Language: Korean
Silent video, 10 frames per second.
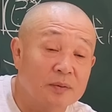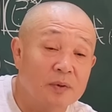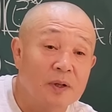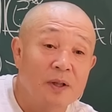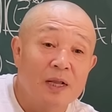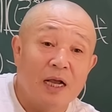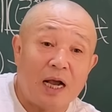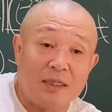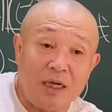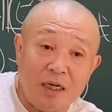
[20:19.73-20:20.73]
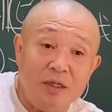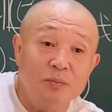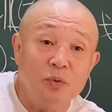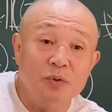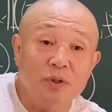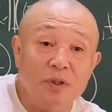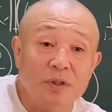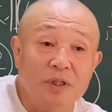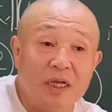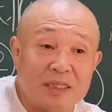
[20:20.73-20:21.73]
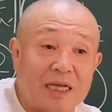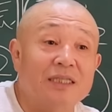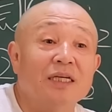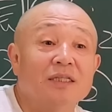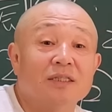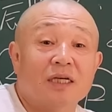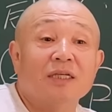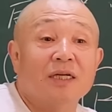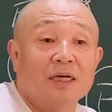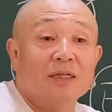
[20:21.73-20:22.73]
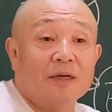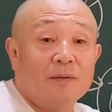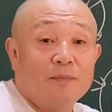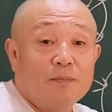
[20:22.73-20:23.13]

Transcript: 그러면 가장 근본적인 건 내 자체에서 찾아내야 돼.